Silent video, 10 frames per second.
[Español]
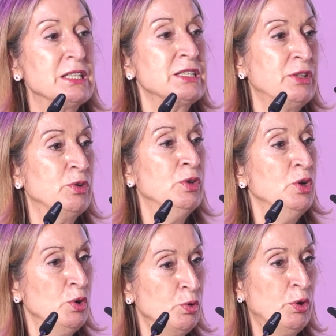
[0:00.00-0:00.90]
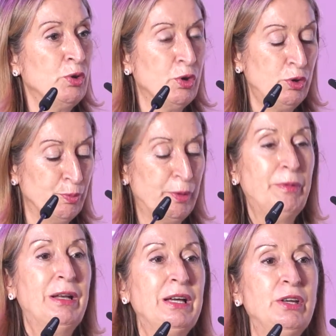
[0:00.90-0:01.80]
Ha sido un honor y un
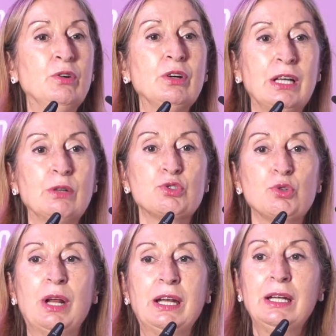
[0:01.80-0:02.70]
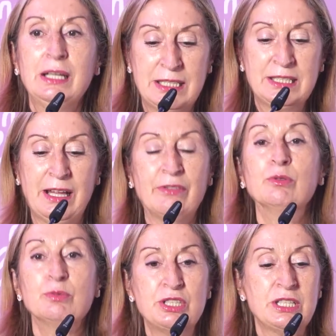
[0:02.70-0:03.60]
privilegio clausurar este
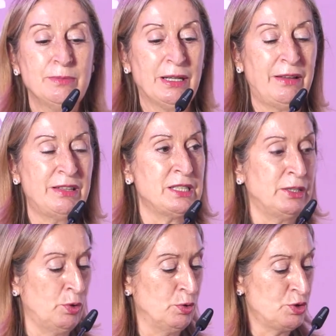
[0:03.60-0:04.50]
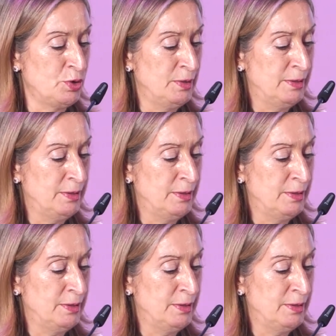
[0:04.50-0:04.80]
acto. Muchísimas gracias a todos.